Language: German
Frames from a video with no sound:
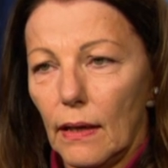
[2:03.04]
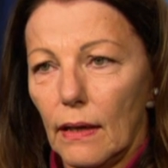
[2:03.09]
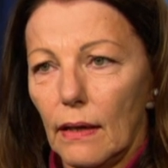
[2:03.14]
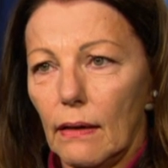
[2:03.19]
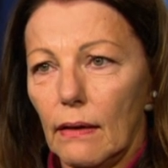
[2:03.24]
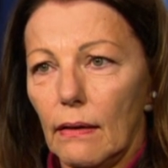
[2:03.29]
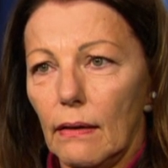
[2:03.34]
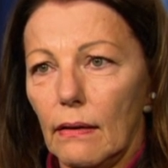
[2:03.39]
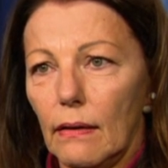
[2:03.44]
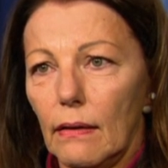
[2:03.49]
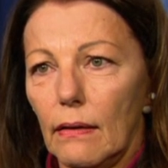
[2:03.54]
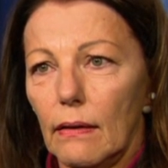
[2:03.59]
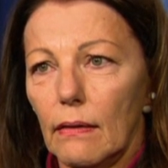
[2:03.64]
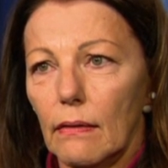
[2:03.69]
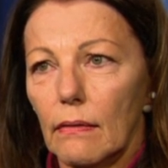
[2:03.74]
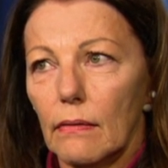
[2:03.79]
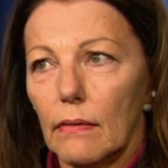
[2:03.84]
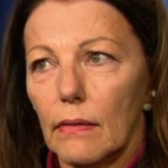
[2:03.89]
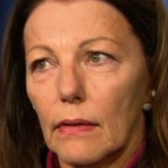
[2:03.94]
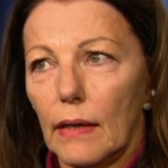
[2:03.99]
äh,
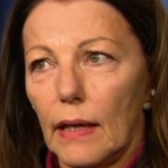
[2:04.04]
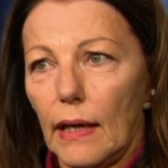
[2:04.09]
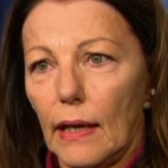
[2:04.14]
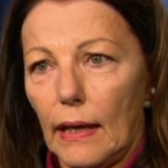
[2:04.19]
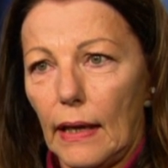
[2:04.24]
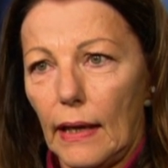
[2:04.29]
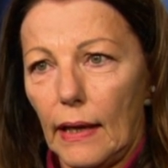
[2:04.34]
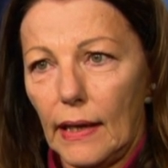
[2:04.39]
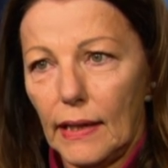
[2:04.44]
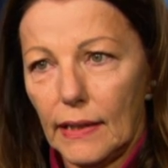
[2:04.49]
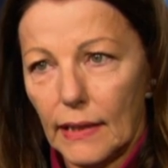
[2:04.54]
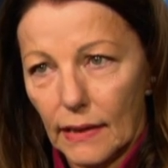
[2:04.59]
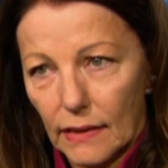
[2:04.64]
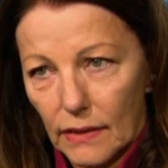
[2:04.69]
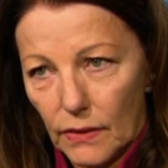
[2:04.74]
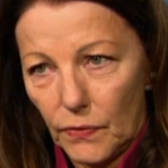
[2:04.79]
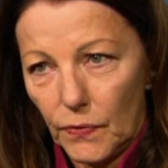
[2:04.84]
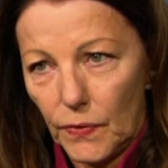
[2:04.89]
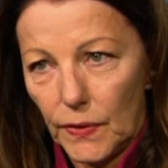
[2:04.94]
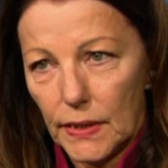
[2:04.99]

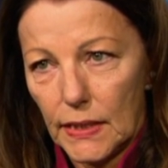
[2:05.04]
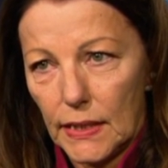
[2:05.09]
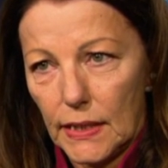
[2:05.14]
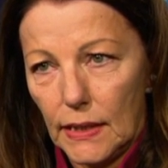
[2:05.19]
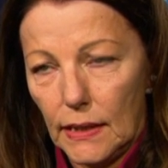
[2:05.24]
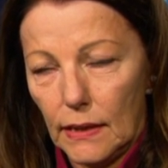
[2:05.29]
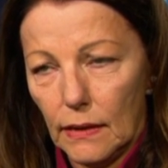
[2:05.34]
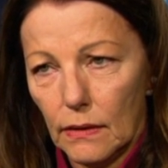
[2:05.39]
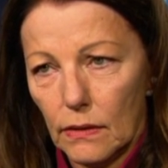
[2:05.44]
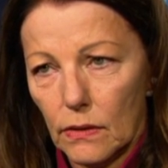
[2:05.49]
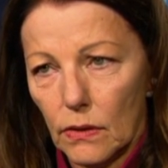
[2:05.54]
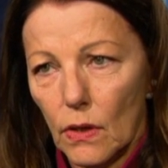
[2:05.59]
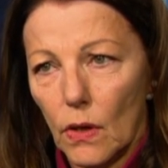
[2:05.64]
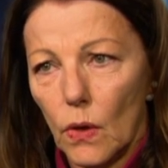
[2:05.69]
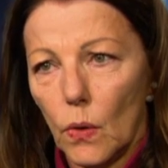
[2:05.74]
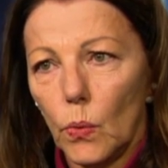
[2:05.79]
identifiziert